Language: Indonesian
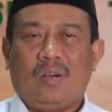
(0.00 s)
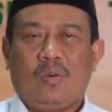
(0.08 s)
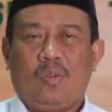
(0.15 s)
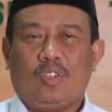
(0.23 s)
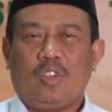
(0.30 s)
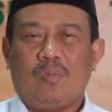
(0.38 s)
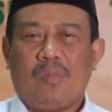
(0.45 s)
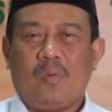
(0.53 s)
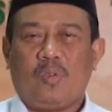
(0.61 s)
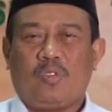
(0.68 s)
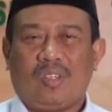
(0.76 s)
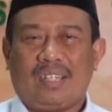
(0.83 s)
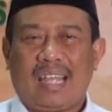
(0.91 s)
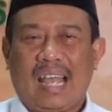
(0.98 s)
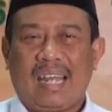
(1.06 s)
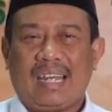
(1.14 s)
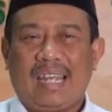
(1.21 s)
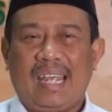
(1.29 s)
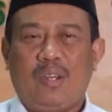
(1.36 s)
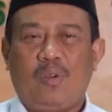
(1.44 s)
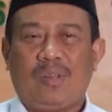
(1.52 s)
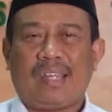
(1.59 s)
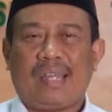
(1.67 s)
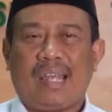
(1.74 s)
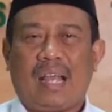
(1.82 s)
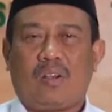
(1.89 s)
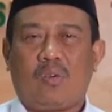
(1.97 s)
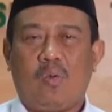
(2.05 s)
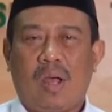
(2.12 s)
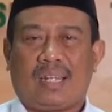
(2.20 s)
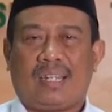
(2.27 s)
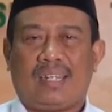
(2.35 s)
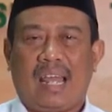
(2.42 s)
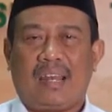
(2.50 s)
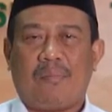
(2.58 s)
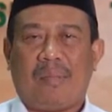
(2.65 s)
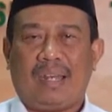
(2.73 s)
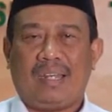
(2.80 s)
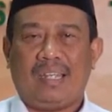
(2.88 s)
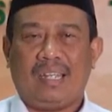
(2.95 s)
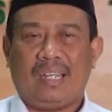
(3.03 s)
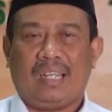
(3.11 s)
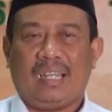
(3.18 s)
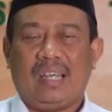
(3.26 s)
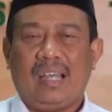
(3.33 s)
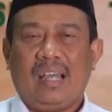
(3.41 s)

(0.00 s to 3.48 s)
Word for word: untuk mewujudkan Indonesia yang kuat dan mandiri.